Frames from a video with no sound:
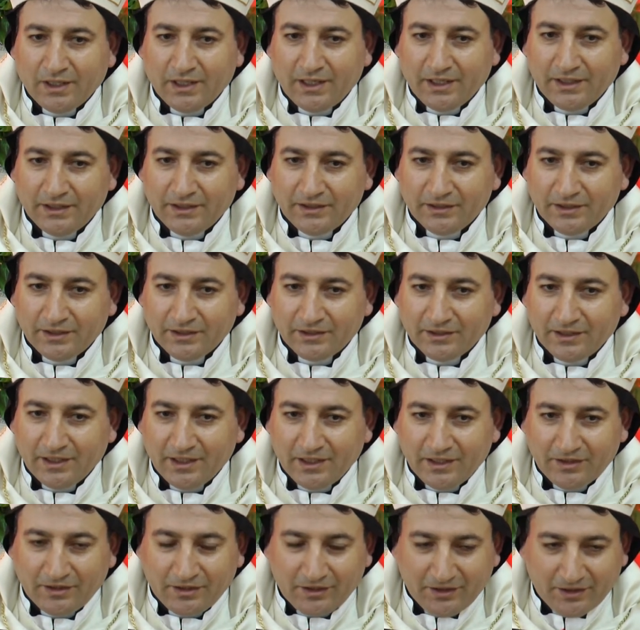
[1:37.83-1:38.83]
لقائده
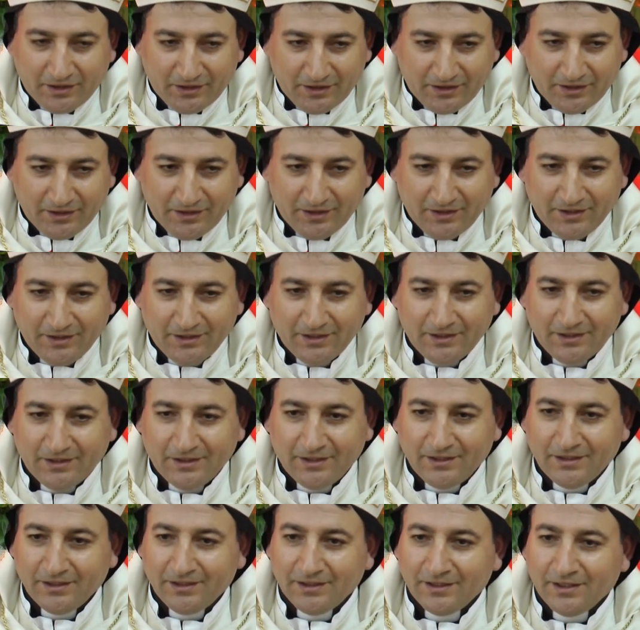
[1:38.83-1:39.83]
هذه
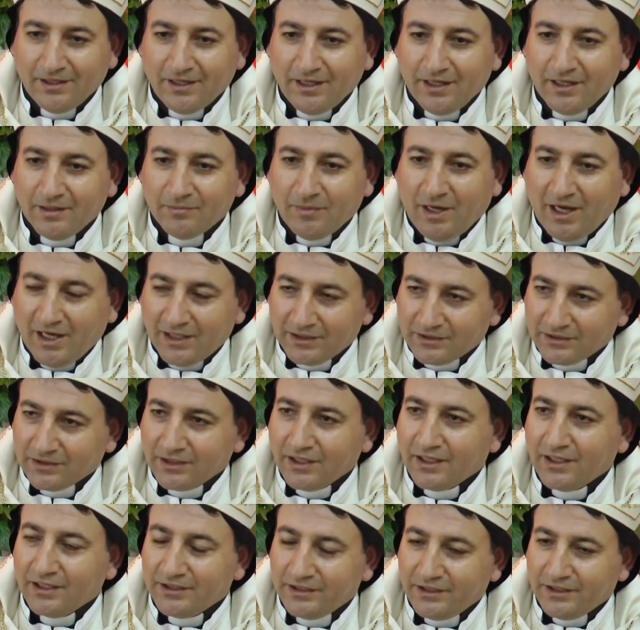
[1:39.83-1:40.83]
آه،
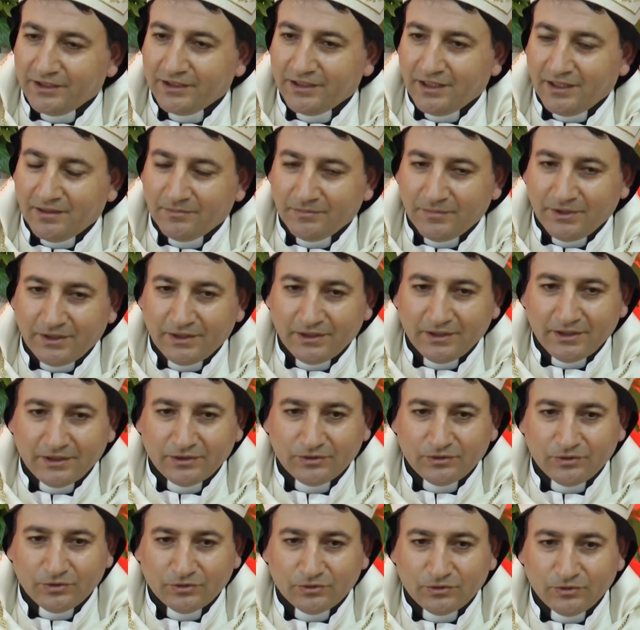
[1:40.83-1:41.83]
المحطه الاعلاميه
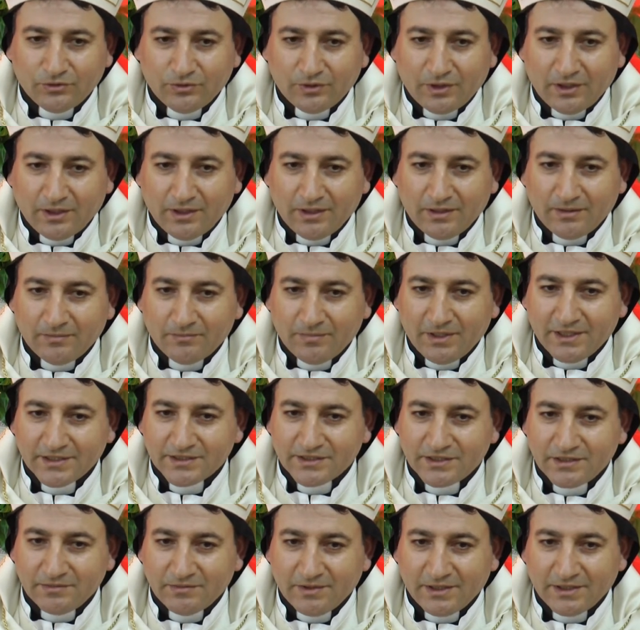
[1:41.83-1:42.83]
الدكتوره
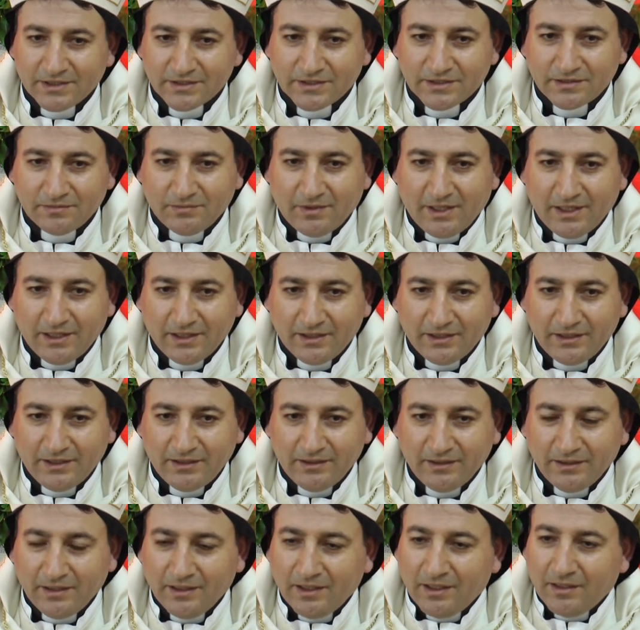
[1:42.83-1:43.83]
باسمه
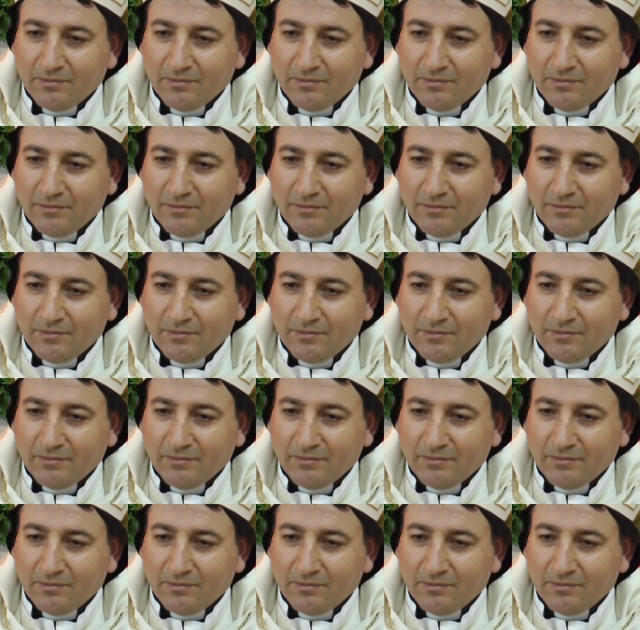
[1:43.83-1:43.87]
السمعاني